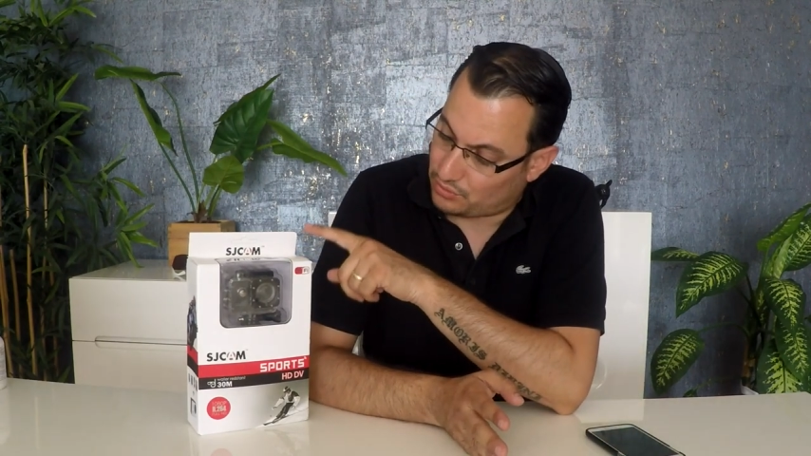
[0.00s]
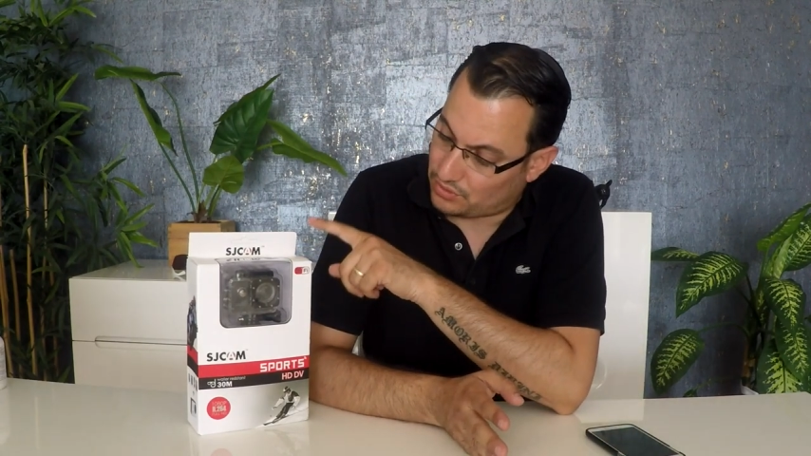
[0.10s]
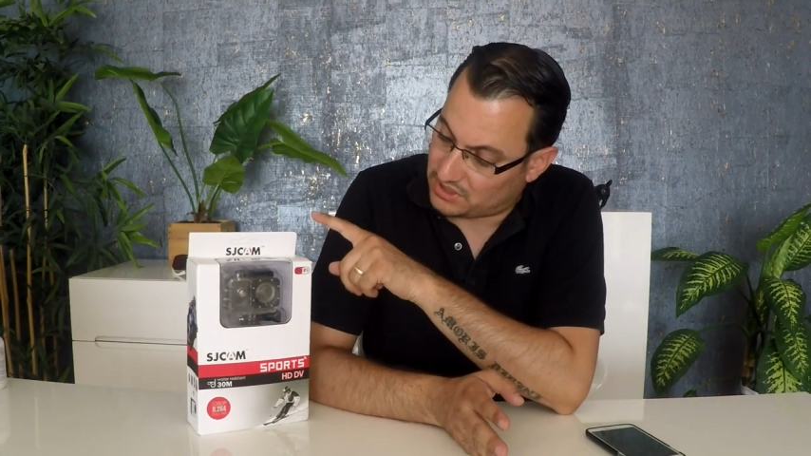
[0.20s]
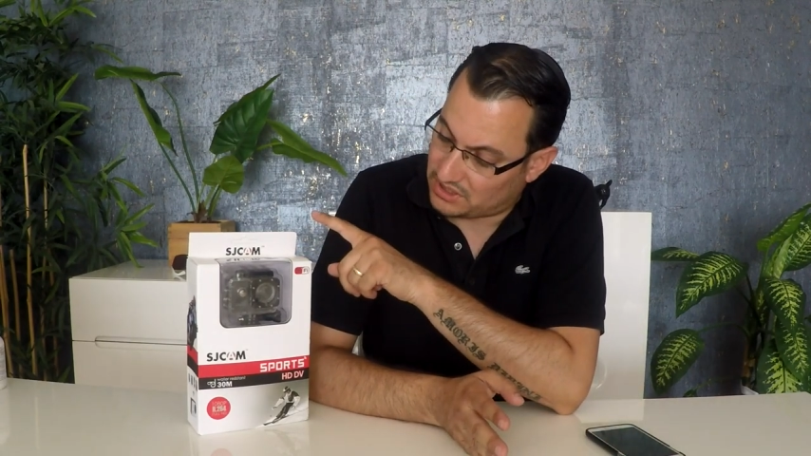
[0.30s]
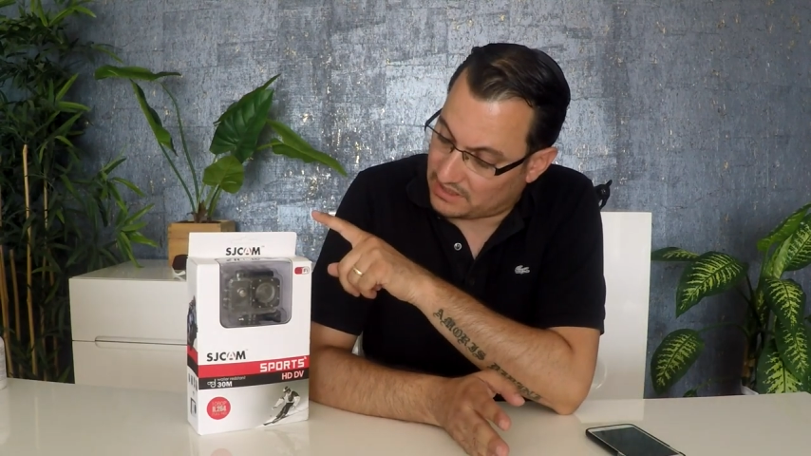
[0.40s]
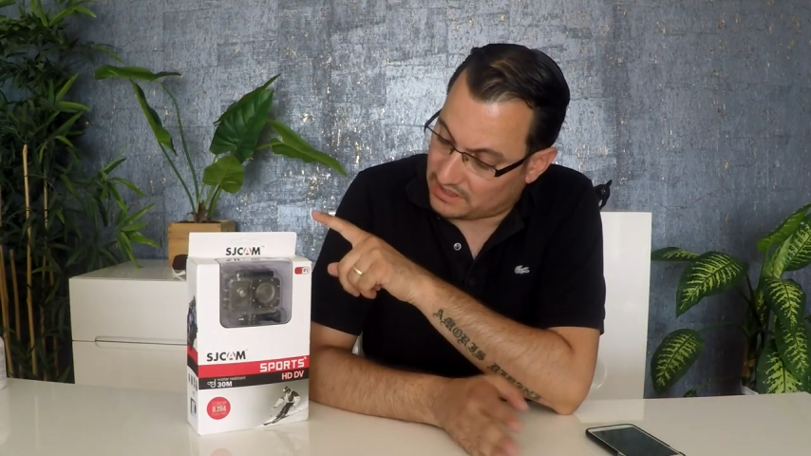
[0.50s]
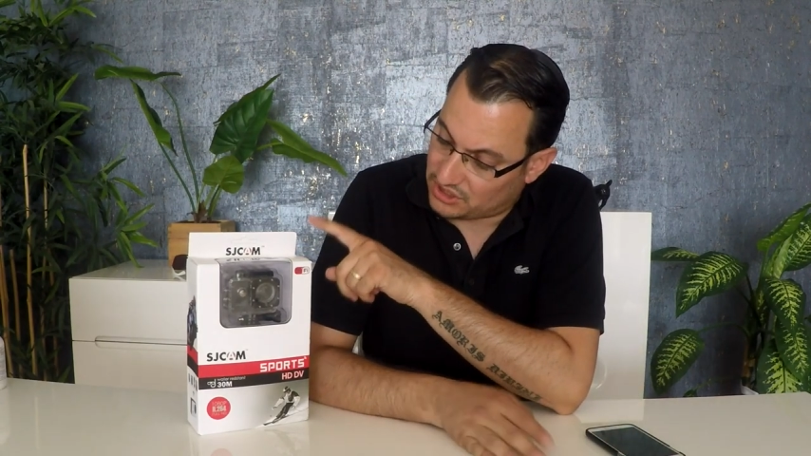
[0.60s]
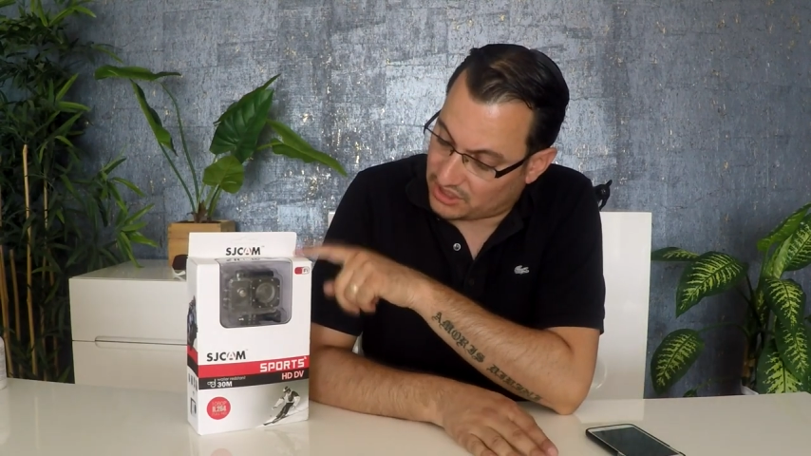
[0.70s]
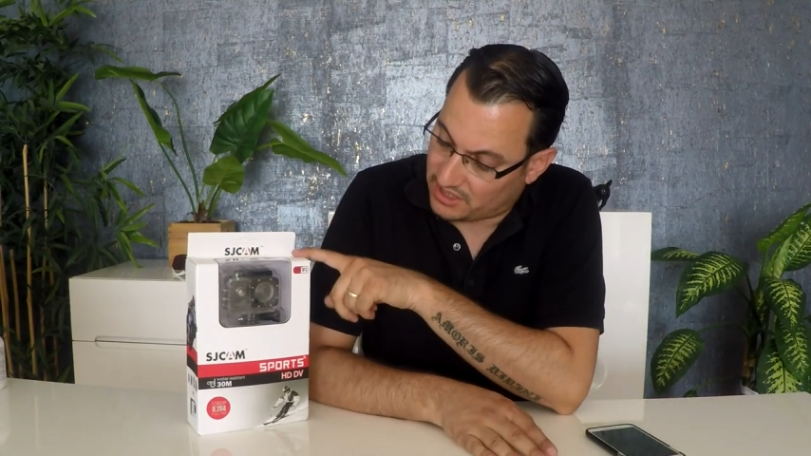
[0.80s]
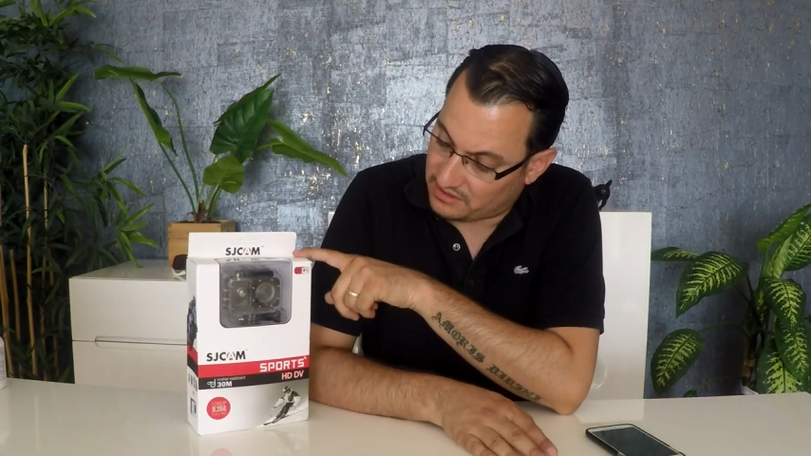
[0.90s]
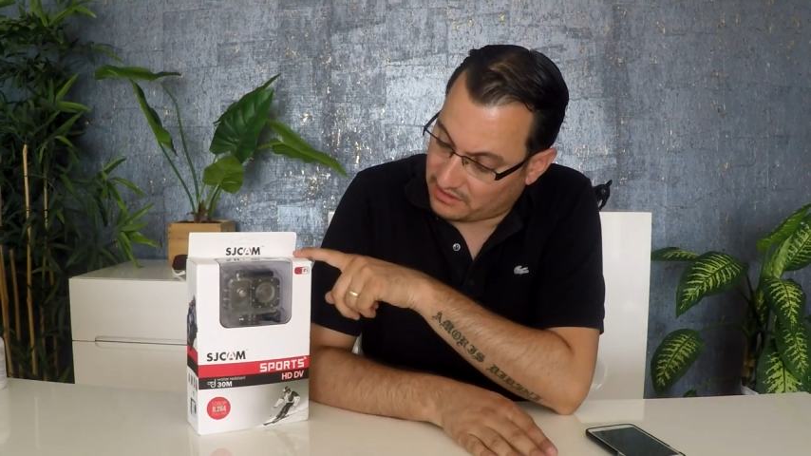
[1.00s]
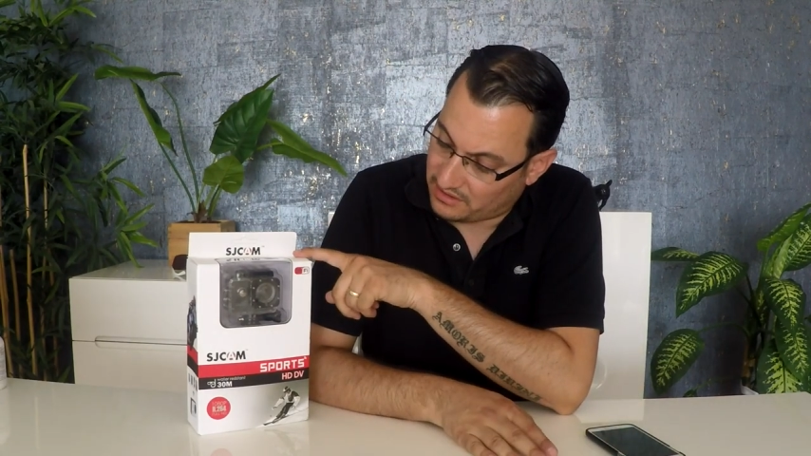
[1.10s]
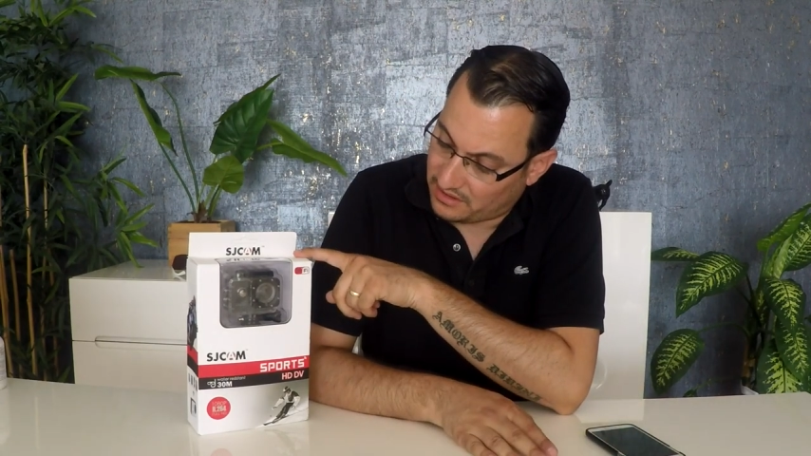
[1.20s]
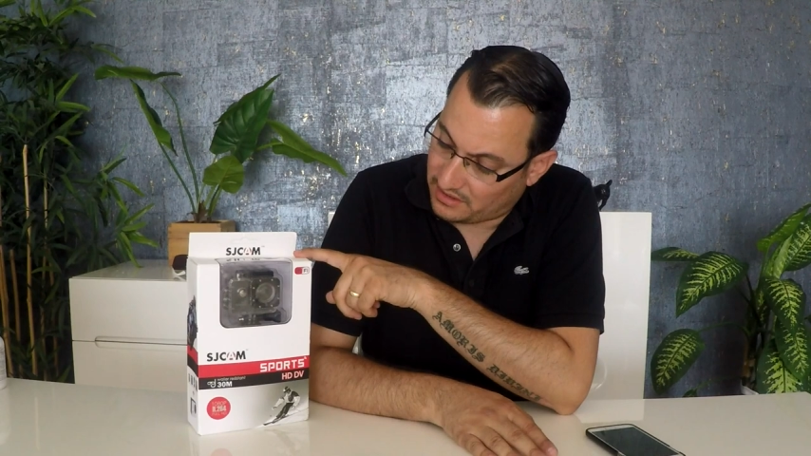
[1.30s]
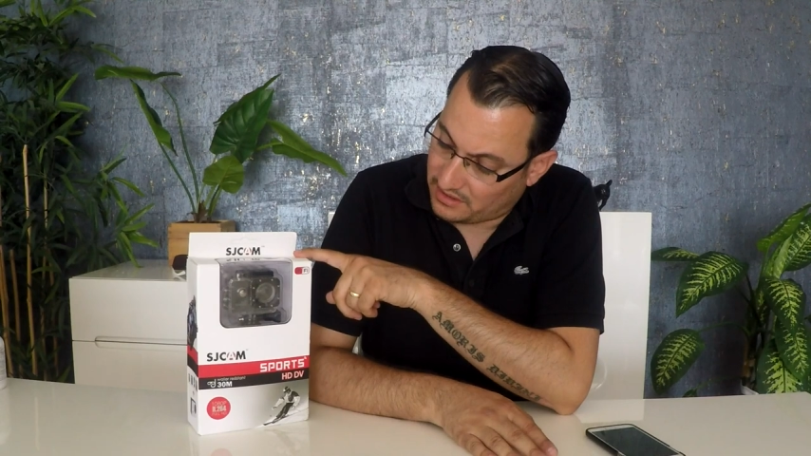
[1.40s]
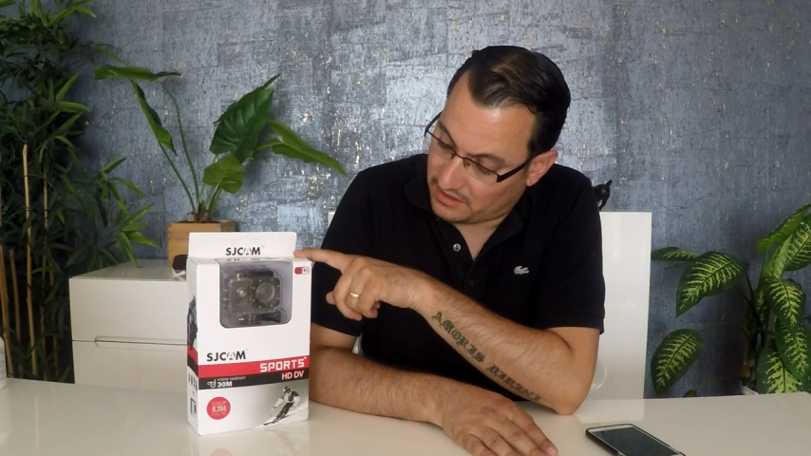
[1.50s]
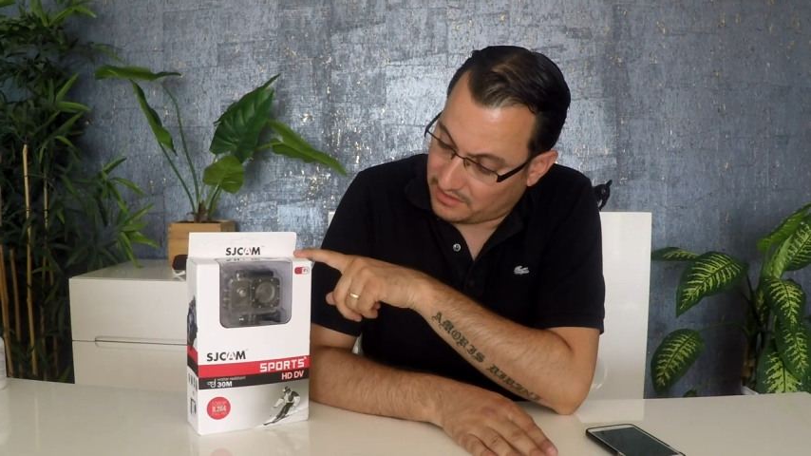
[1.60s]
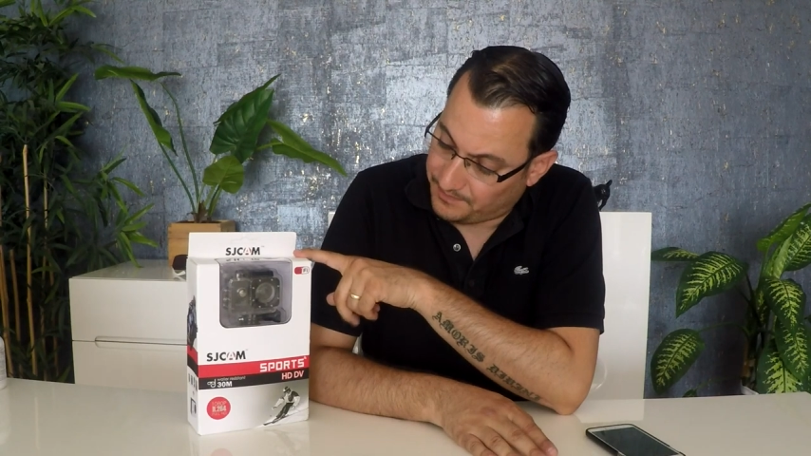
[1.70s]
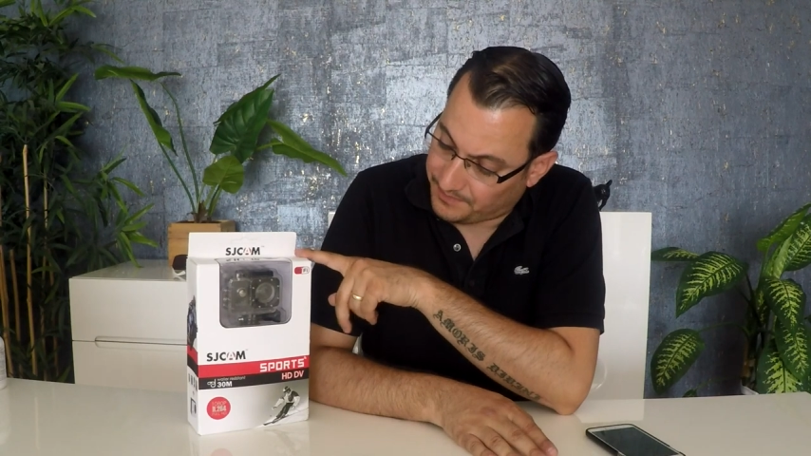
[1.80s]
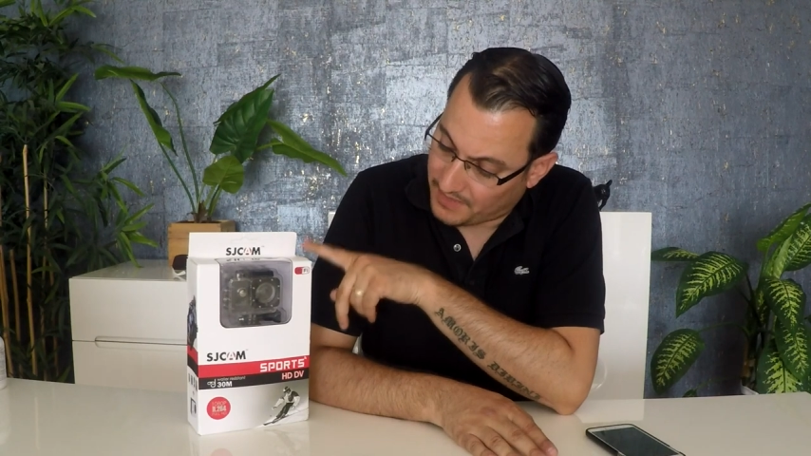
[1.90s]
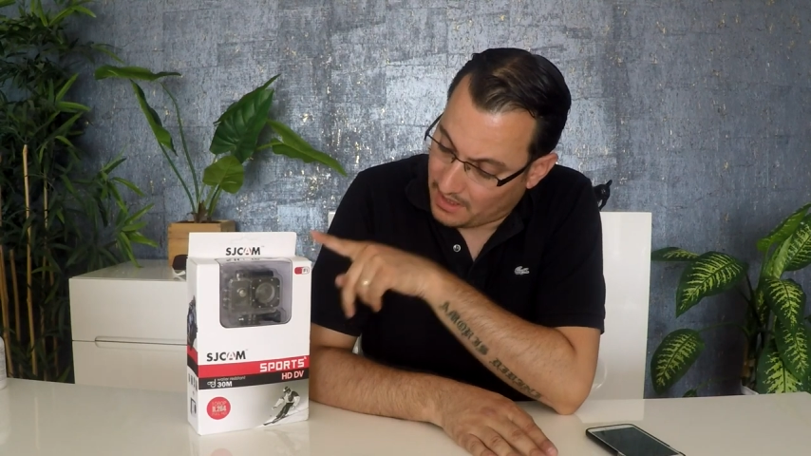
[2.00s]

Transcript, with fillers: Kutunun içinden çıkan ee,